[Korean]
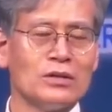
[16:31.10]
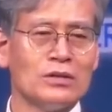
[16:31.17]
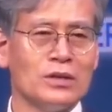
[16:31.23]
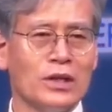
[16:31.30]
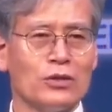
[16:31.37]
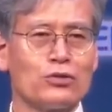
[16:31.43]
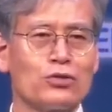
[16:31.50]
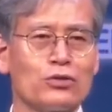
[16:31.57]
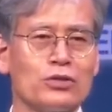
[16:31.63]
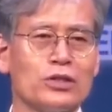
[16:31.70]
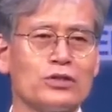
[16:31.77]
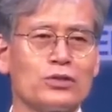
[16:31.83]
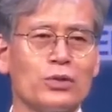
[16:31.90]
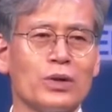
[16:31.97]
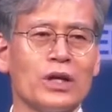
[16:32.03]
예수
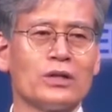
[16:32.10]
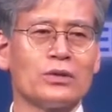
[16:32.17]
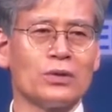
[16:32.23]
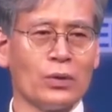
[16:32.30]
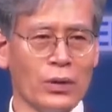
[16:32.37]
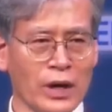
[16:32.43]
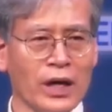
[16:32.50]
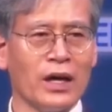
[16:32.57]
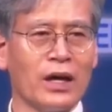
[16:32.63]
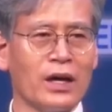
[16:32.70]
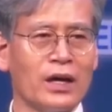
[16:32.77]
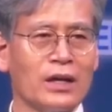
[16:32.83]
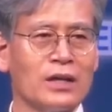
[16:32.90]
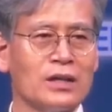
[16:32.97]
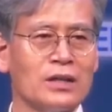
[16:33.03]
그리스도의
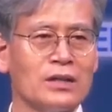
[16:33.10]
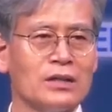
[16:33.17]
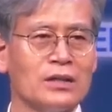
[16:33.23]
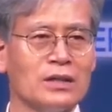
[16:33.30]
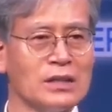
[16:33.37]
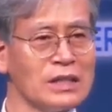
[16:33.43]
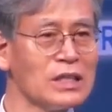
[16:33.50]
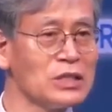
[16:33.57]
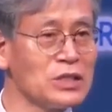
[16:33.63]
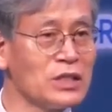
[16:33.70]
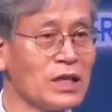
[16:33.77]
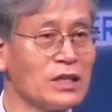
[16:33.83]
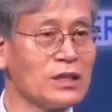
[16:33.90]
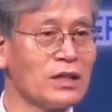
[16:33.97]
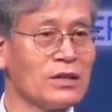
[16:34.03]
노예 이렇게
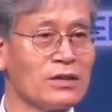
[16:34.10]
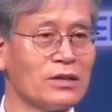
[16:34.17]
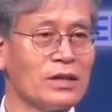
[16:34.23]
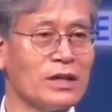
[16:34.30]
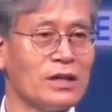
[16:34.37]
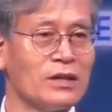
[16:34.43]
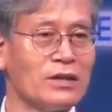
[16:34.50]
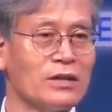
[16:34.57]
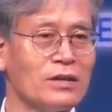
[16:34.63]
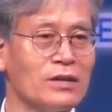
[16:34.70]
시작이 되는 거예요.